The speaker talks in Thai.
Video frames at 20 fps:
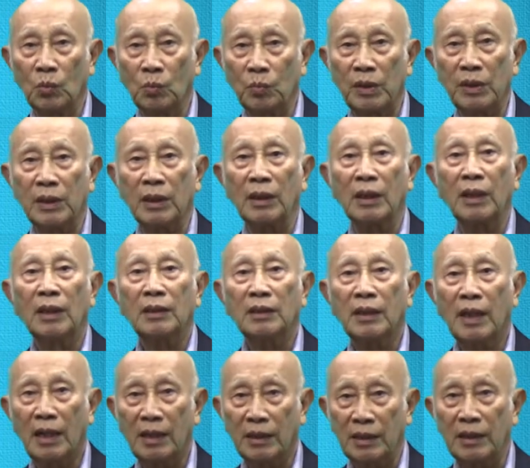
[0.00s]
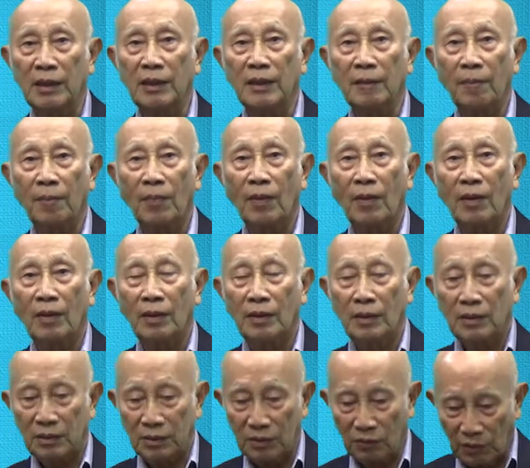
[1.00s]
เพียงแค่นี้
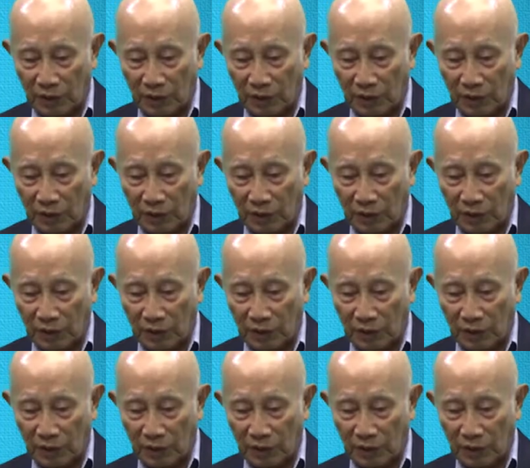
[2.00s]
สวัส